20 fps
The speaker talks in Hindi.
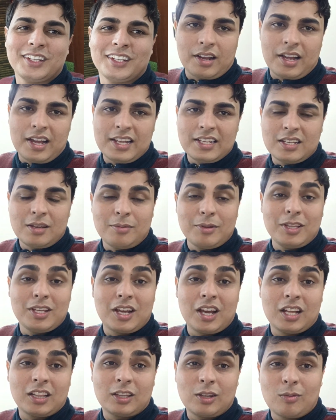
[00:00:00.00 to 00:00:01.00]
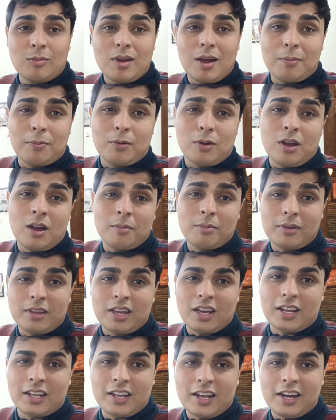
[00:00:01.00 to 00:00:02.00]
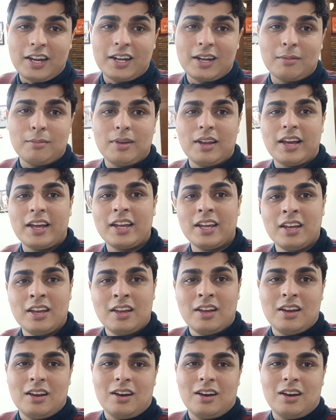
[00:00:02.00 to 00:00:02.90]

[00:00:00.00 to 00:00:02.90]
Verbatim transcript: और गाइज अभी दिखाता हूँ मैं आपको हम क्या क्या आइटम लाए